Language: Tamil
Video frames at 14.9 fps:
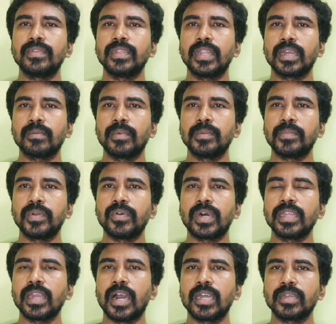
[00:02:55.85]
வந்து ரெக்கமெண்ட்
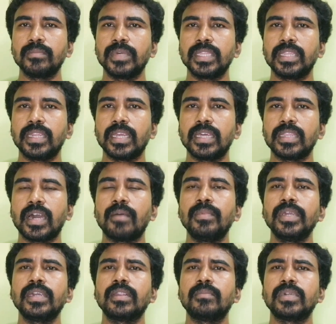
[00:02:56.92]
பண்ணுவார்னு யாருக்குமே தெரியாது
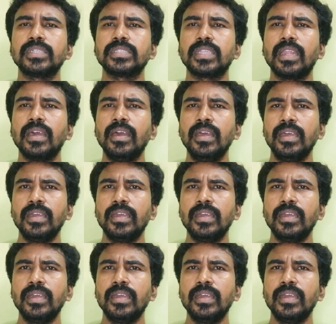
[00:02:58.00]
அப்படிங்கிற பட்சத்தில்